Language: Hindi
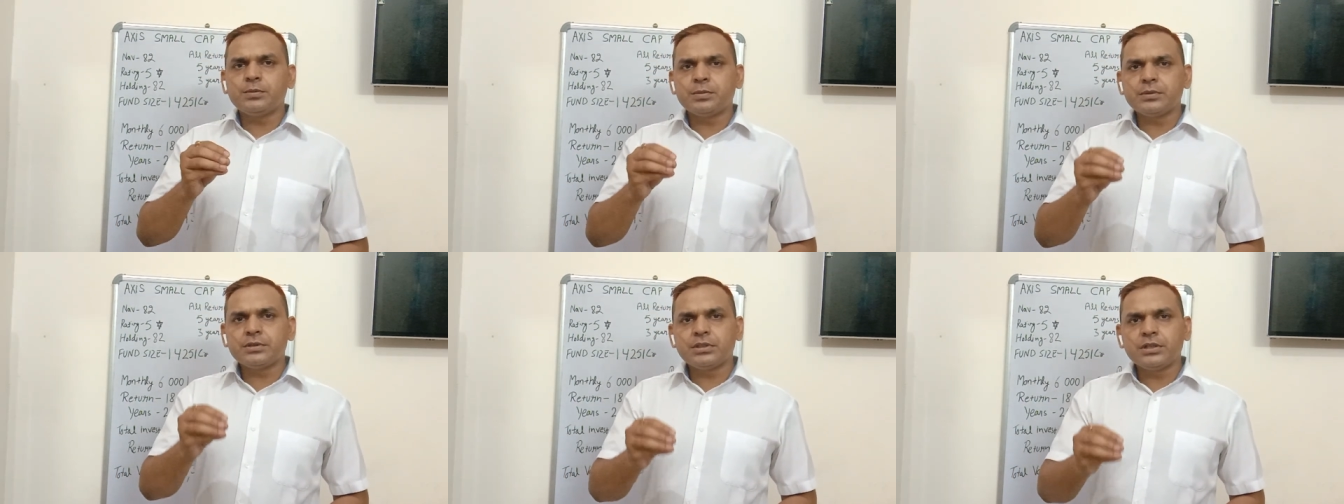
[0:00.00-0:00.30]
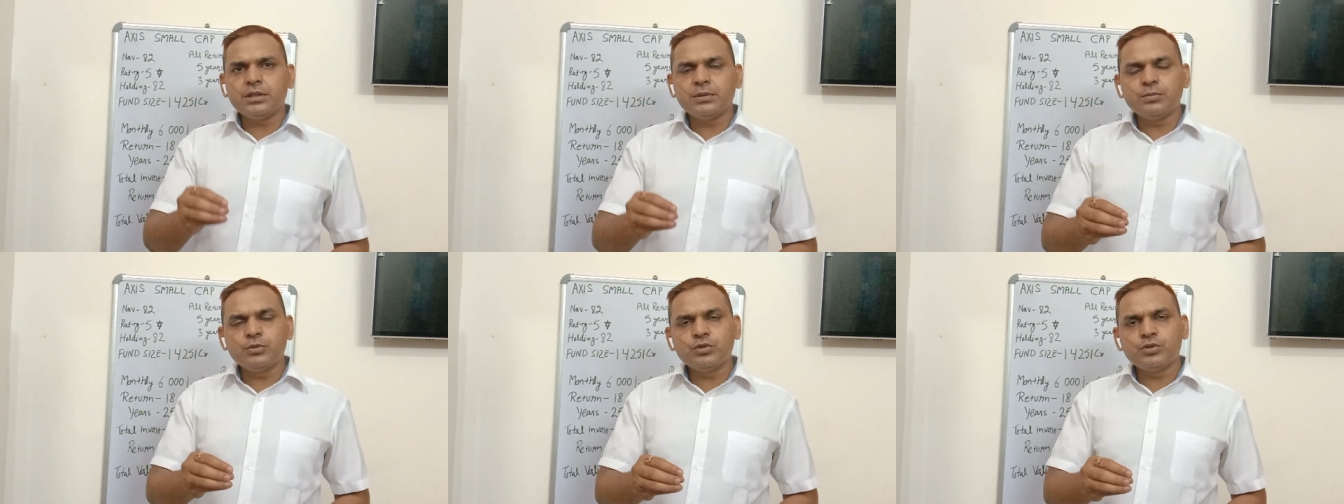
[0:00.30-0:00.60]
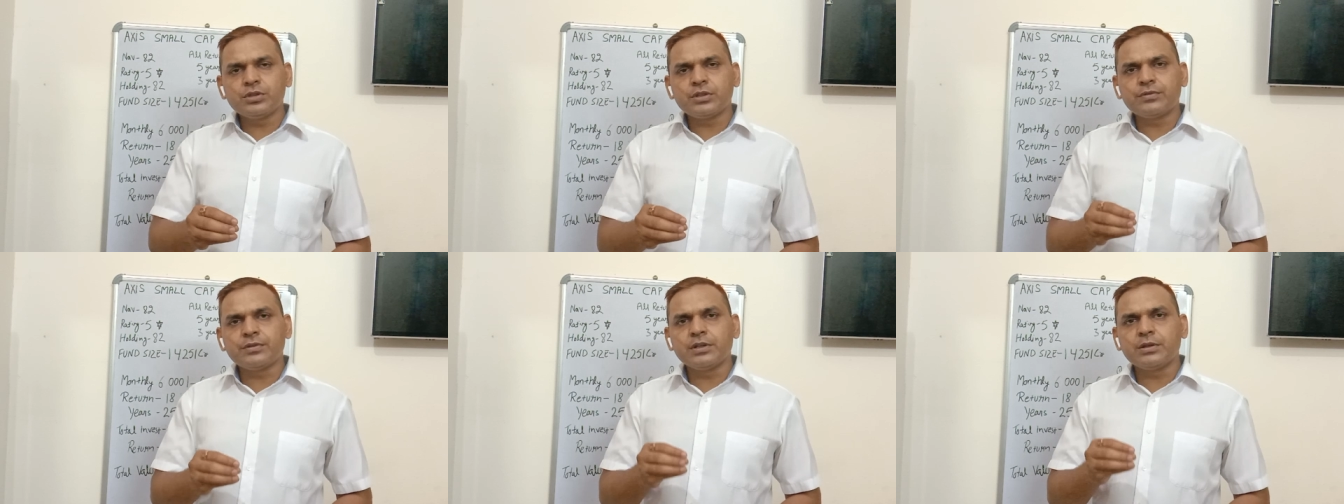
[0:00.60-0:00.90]
परसेंट
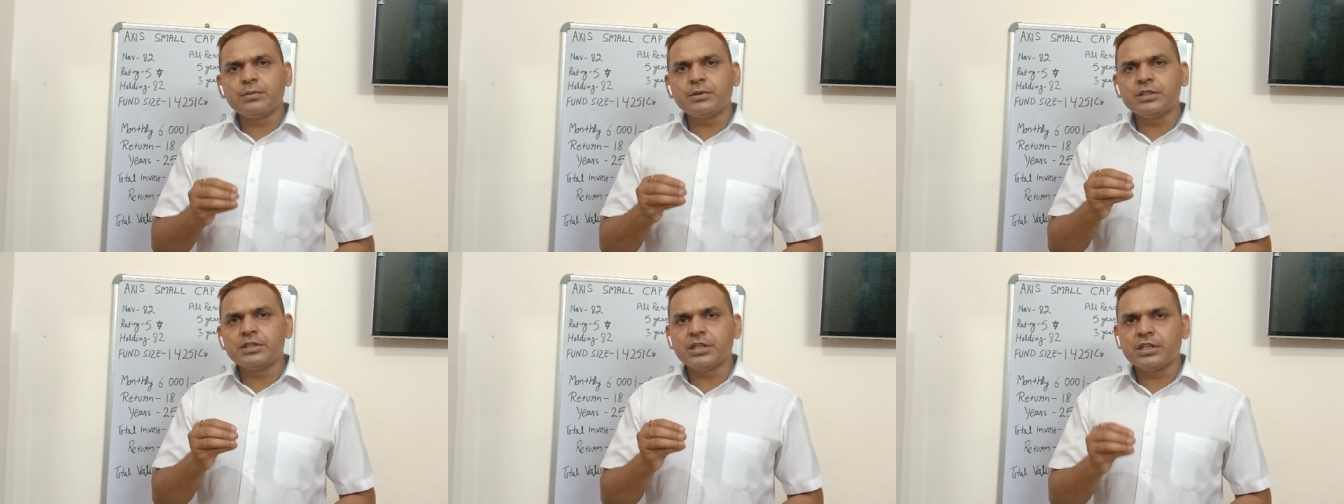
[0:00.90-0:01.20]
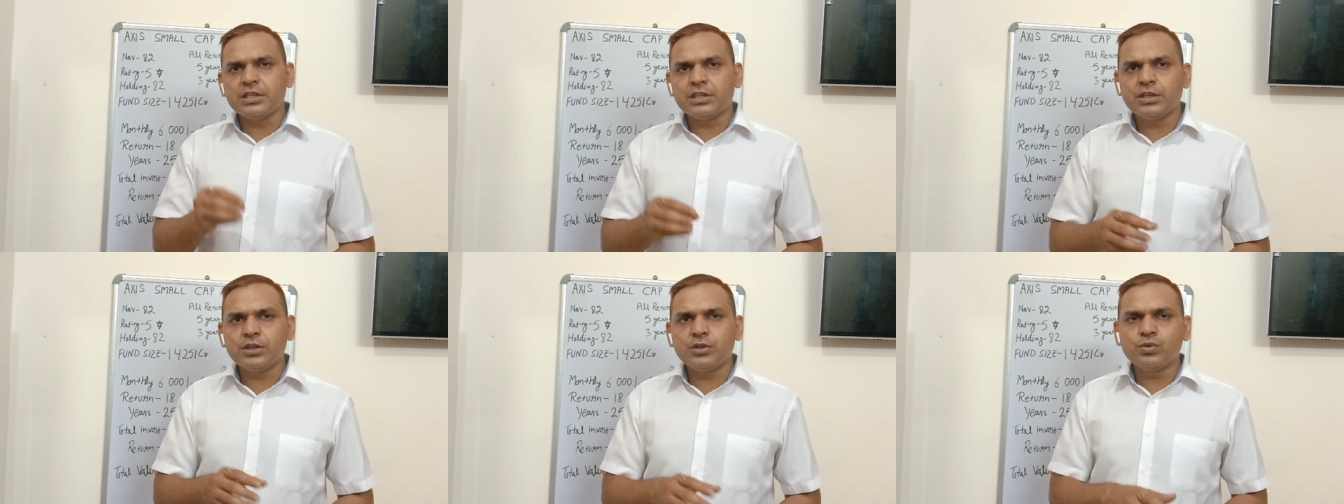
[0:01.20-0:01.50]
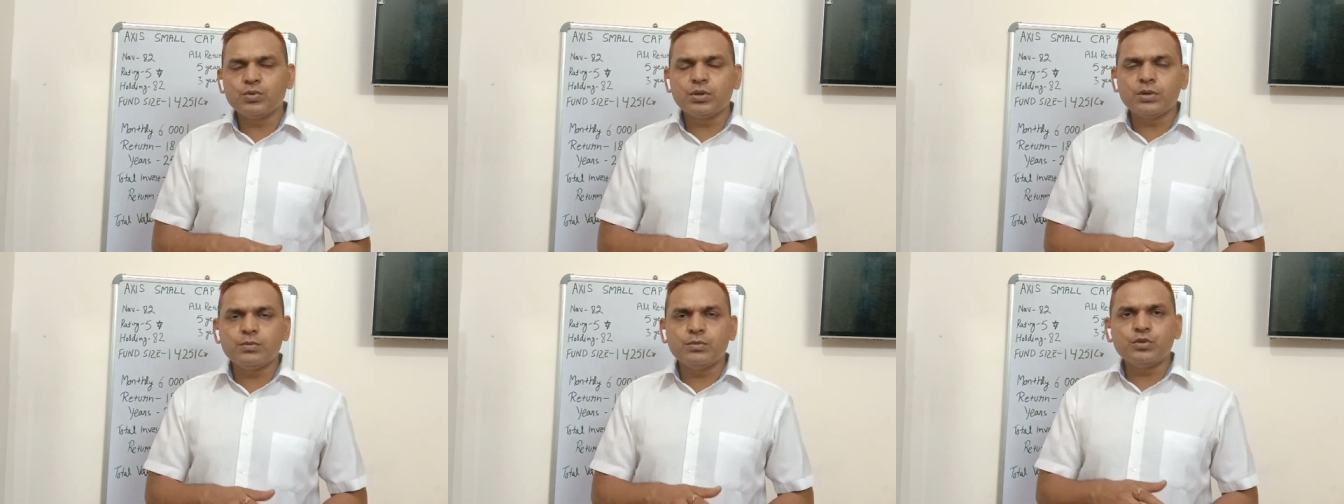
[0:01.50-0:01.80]
म्यूचुअल फंड में जाइए
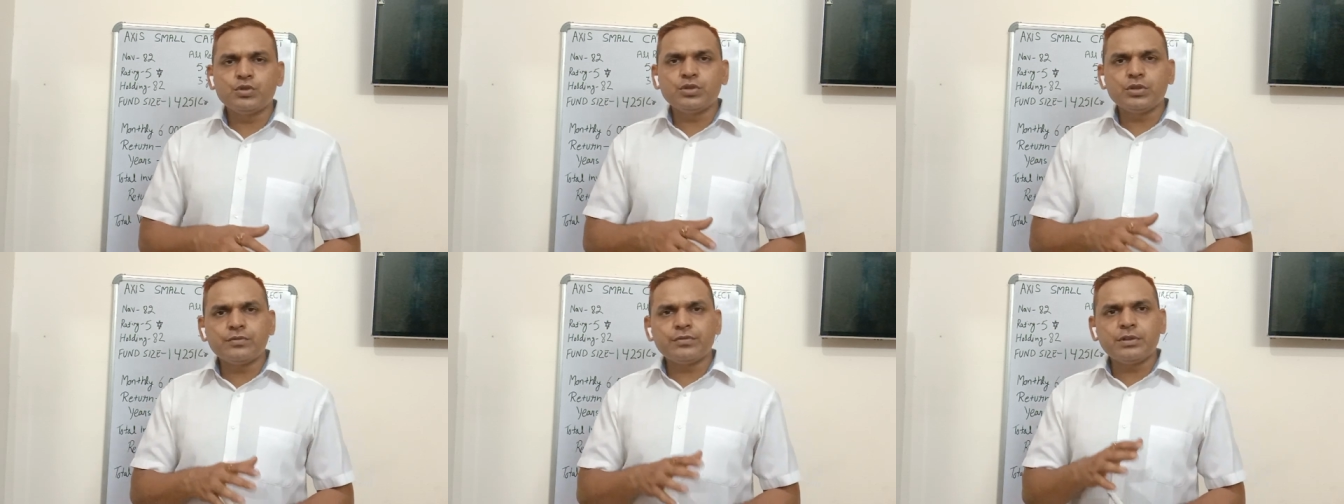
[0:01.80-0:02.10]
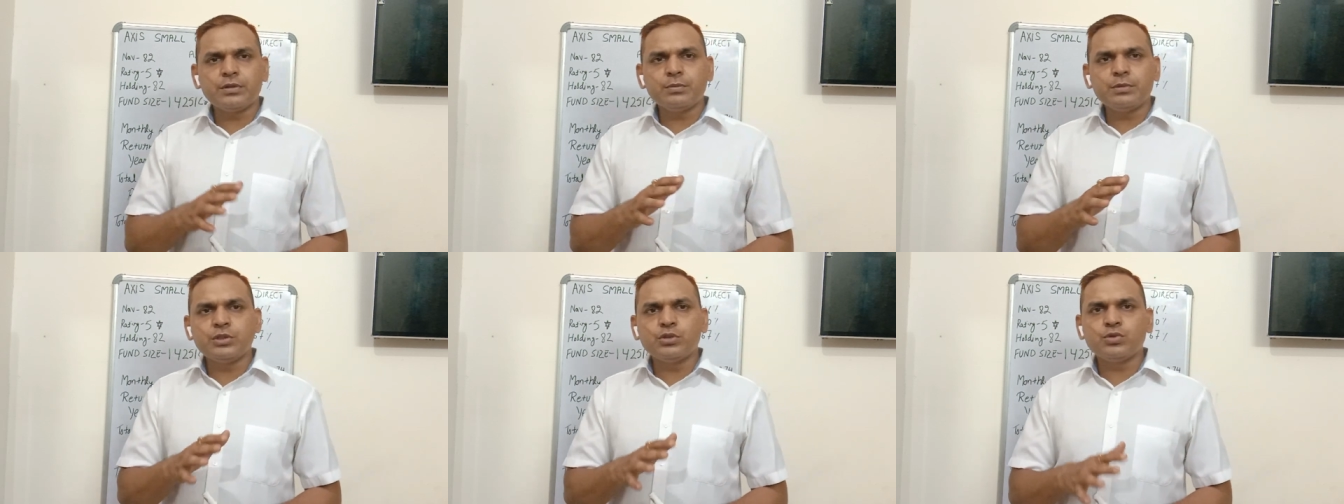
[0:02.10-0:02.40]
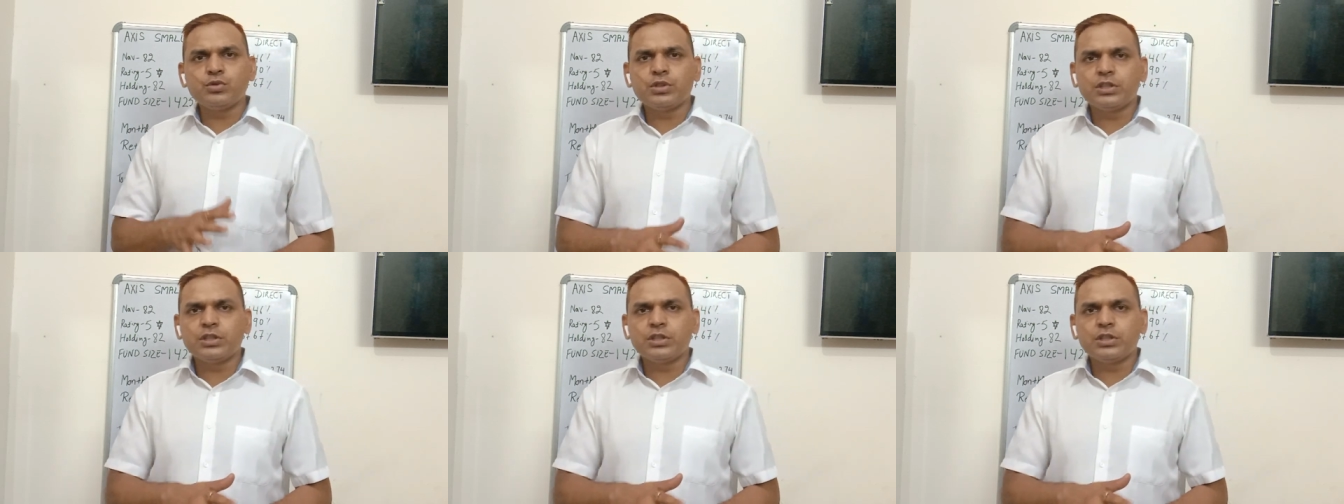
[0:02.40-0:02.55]
क्योंकि म्यूचुअल फंड में जो